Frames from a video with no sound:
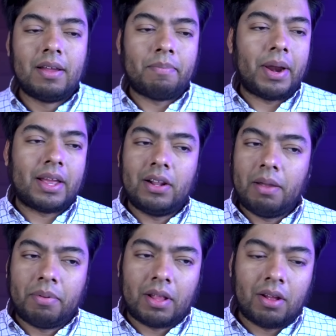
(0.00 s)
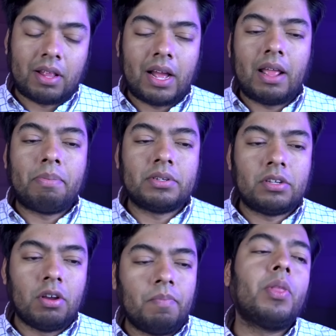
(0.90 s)
para que el diputado tenga
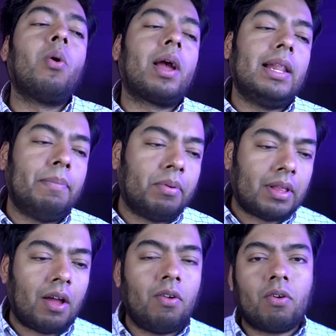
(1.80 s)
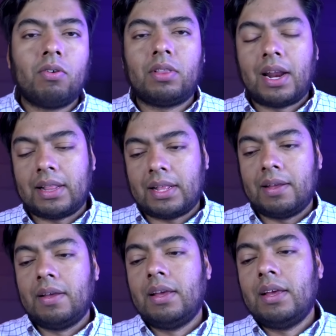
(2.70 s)
disposición o que el diputado lo contrate.